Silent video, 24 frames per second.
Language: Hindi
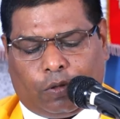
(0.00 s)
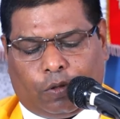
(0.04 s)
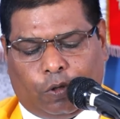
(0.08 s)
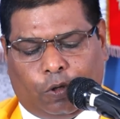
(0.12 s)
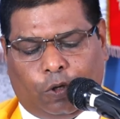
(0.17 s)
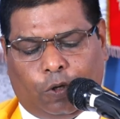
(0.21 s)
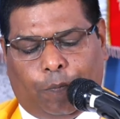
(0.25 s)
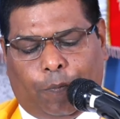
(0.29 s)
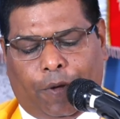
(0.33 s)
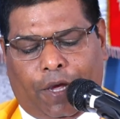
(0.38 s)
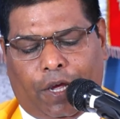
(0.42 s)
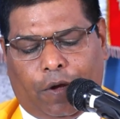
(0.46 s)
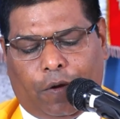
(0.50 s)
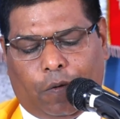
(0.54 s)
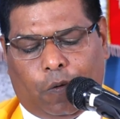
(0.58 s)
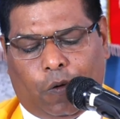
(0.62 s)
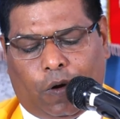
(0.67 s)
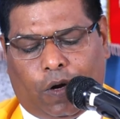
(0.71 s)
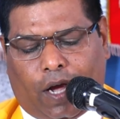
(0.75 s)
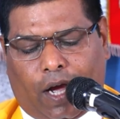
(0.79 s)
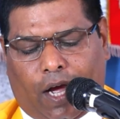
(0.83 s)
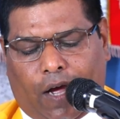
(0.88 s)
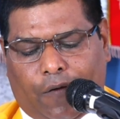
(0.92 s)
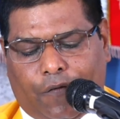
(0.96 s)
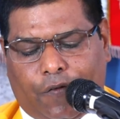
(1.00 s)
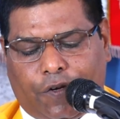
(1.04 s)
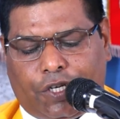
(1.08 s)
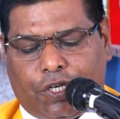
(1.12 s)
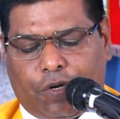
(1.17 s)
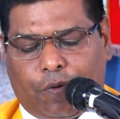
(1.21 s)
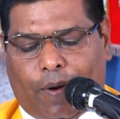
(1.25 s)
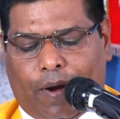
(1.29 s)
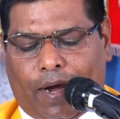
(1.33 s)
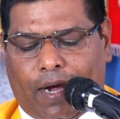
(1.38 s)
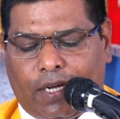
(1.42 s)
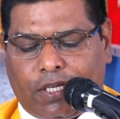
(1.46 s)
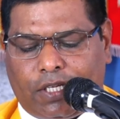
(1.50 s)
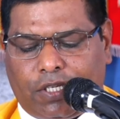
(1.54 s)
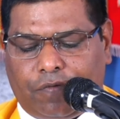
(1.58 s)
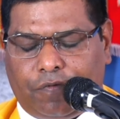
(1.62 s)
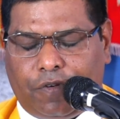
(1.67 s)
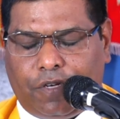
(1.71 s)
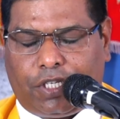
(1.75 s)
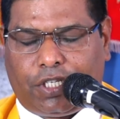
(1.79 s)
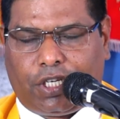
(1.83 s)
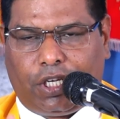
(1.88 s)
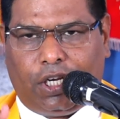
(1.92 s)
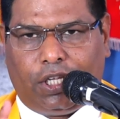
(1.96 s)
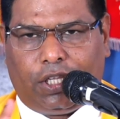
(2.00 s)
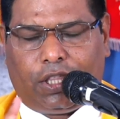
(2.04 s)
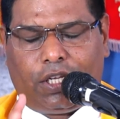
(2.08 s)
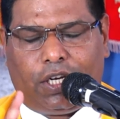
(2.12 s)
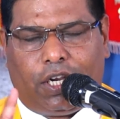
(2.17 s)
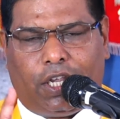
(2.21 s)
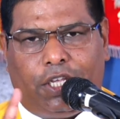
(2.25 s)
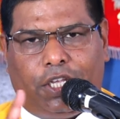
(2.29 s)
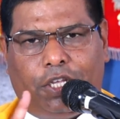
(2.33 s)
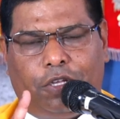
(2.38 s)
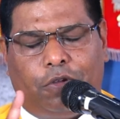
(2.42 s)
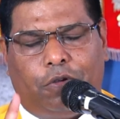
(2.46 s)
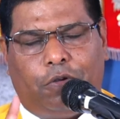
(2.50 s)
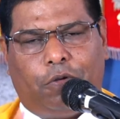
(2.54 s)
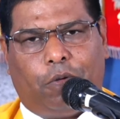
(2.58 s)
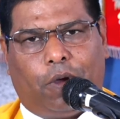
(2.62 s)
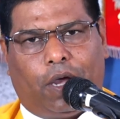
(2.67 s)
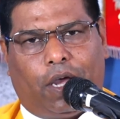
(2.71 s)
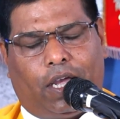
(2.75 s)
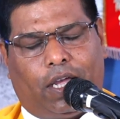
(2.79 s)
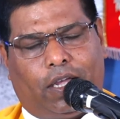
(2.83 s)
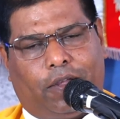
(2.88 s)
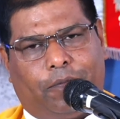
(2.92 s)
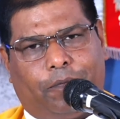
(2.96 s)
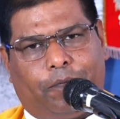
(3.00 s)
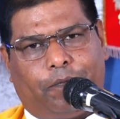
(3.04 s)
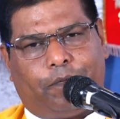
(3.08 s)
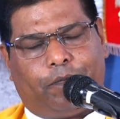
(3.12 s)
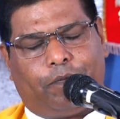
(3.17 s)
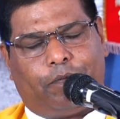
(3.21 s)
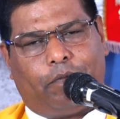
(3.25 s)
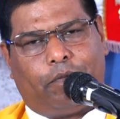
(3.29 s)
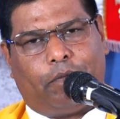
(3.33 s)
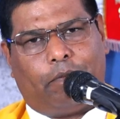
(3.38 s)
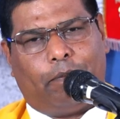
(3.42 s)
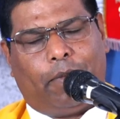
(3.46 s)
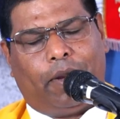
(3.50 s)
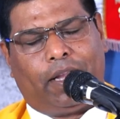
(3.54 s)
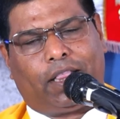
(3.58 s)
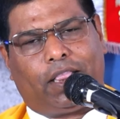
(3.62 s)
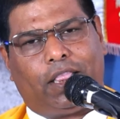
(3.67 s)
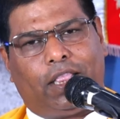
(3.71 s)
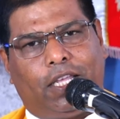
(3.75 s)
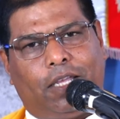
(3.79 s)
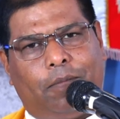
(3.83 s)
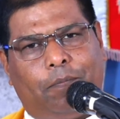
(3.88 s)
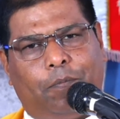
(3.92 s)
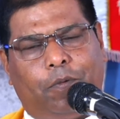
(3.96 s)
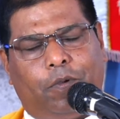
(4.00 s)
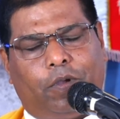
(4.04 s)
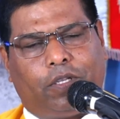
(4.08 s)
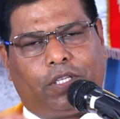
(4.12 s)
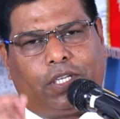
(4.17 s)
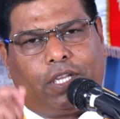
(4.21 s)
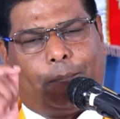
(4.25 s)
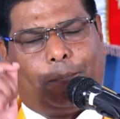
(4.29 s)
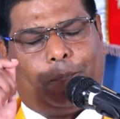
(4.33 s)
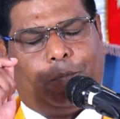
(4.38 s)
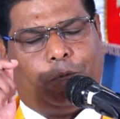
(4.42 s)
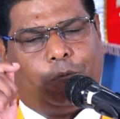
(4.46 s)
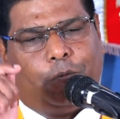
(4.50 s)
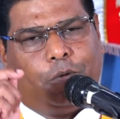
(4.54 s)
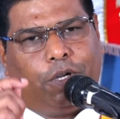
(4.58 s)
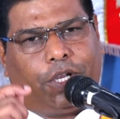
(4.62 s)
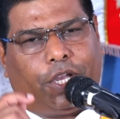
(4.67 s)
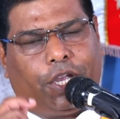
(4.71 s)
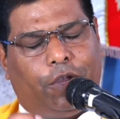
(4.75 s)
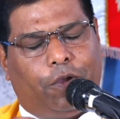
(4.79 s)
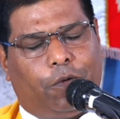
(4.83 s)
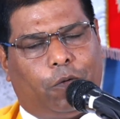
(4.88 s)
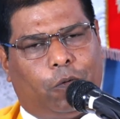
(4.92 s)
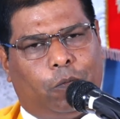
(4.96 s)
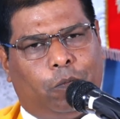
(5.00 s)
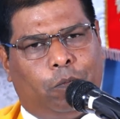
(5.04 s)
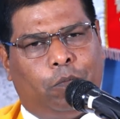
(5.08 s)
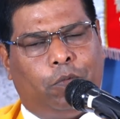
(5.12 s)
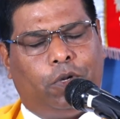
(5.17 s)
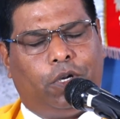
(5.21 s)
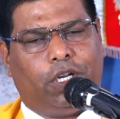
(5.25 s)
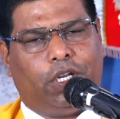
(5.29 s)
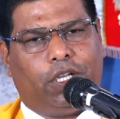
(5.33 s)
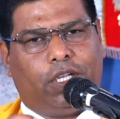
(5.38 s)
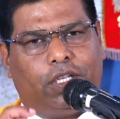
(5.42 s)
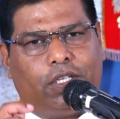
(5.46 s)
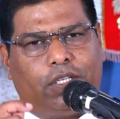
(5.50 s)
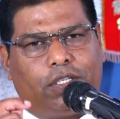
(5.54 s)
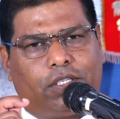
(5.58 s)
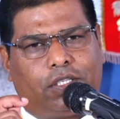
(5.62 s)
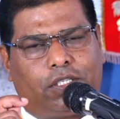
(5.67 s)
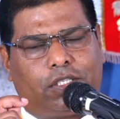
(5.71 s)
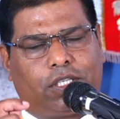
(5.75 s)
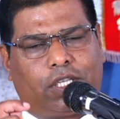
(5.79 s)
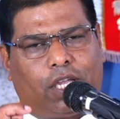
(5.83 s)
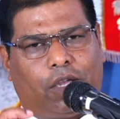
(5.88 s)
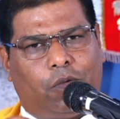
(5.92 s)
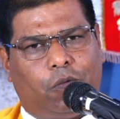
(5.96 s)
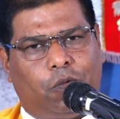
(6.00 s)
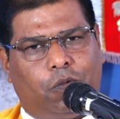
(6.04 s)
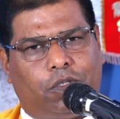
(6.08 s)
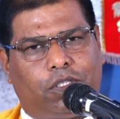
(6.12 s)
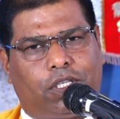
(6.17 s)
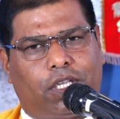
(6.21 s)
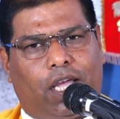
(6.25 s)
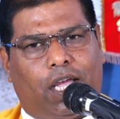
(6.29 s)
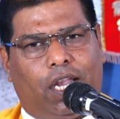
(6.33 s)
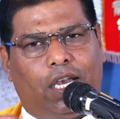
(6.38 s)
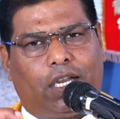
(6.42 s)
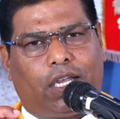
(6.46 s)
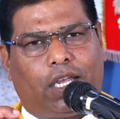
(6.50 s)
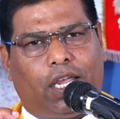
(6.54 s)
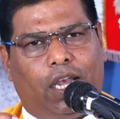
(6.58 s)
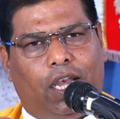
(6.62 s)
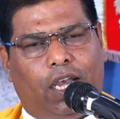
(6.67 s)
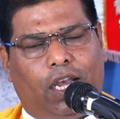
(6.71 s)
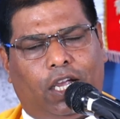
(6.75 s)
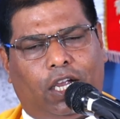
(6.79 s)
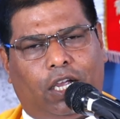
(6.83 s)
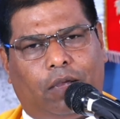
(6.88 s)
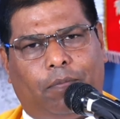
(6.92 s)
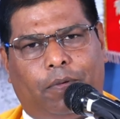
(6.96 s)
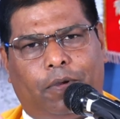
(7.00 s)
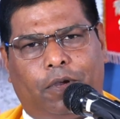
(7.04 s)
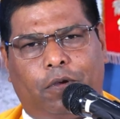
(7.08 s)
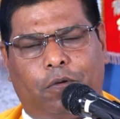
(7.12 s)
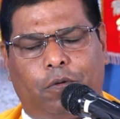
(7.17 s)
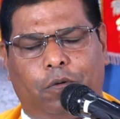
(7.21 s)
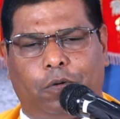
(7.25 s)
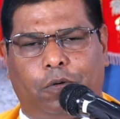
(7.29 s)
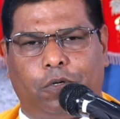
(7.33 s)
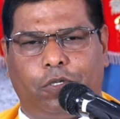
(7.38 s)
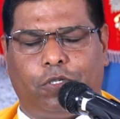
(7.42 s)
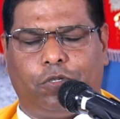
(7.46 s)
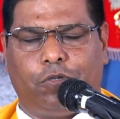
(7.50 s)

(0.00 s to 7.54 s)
तो भी उनका विश्वास विचलित नहीं हुआ मतलब जब उनकी उम्र सौ साल के लगभग हो